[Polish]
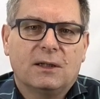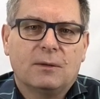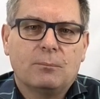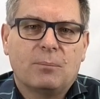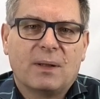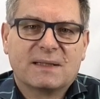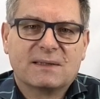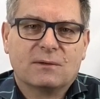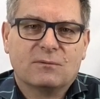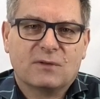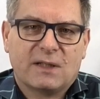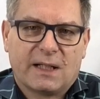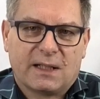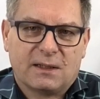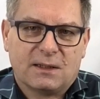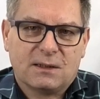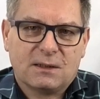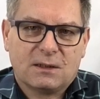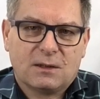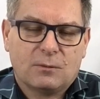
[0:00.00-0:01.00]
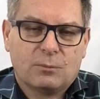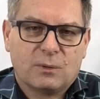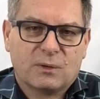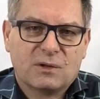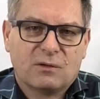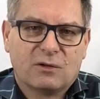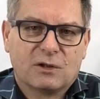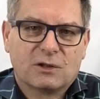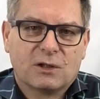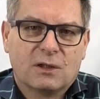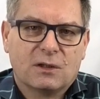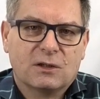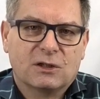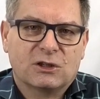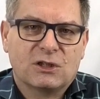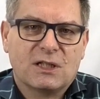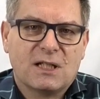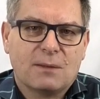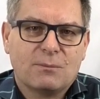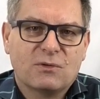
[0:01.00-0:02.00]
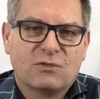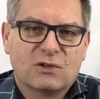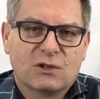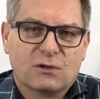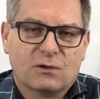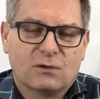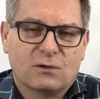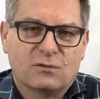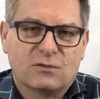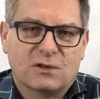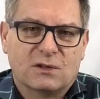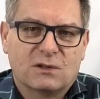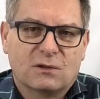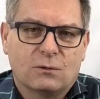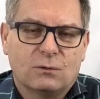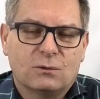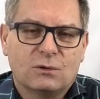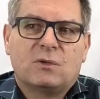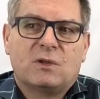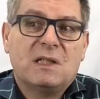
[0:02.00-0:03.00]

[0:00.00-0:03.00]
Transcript: e, bazą danych, ponieważ żyjemy w środowisku,